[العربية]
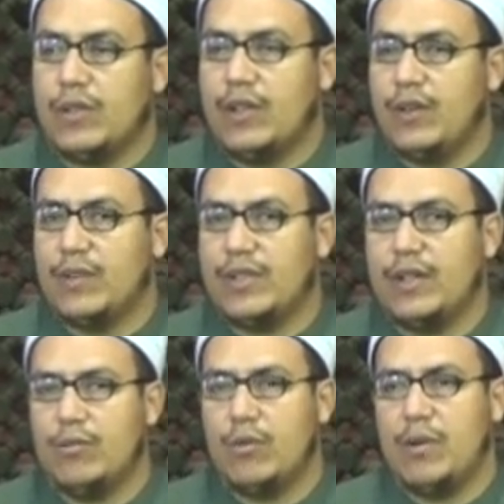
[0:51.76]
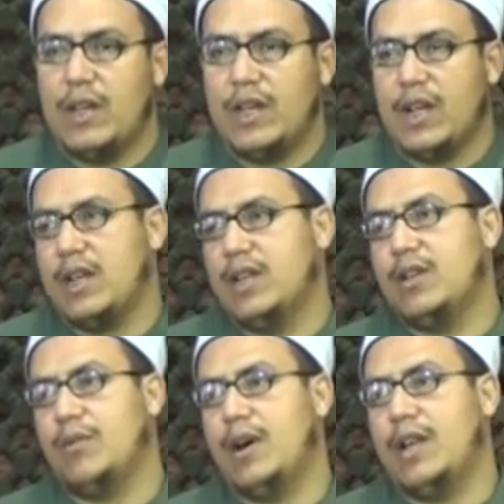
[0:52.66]
صل وسلم وبارك
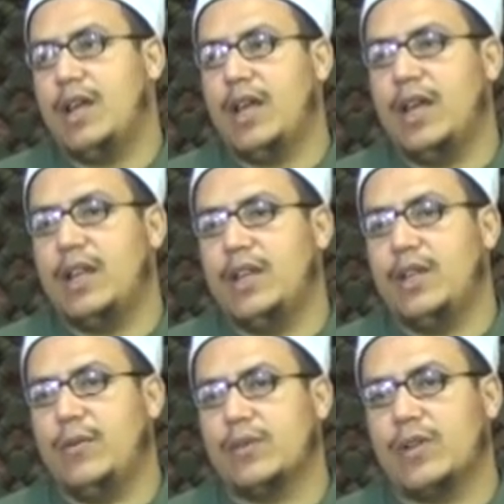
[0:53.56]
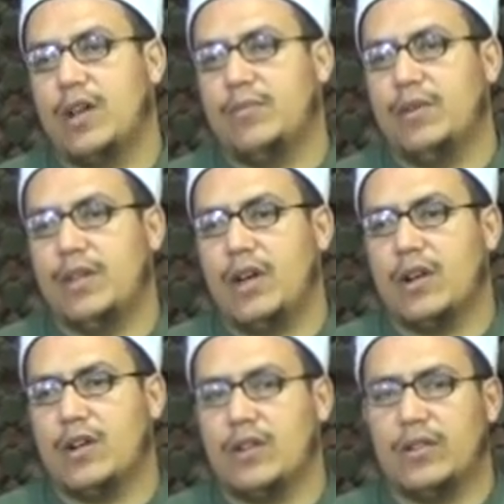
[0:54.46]
عليه وعلى آله وصحبه
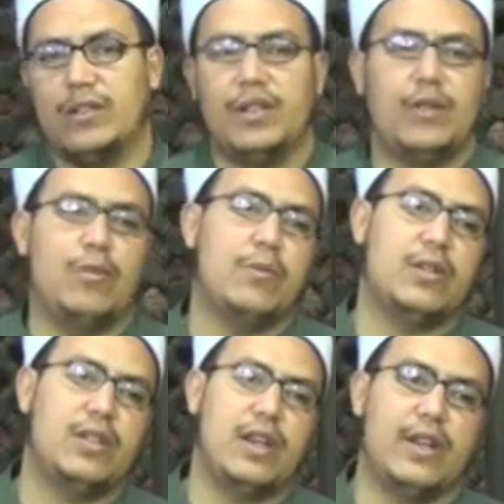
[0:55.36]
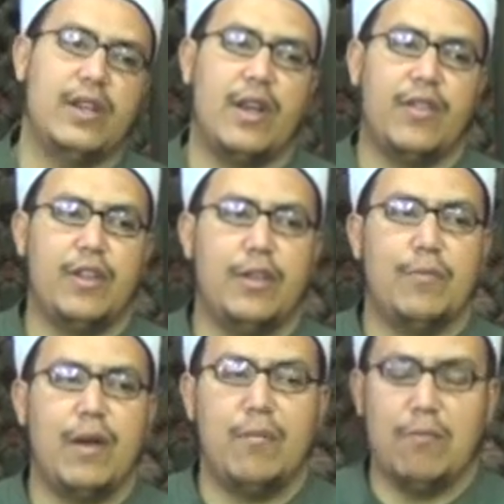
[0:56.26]
حق قدره ومقداره
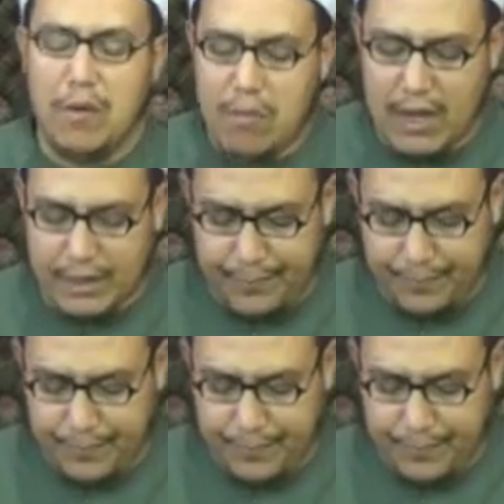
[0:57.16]
العظيم أما بعد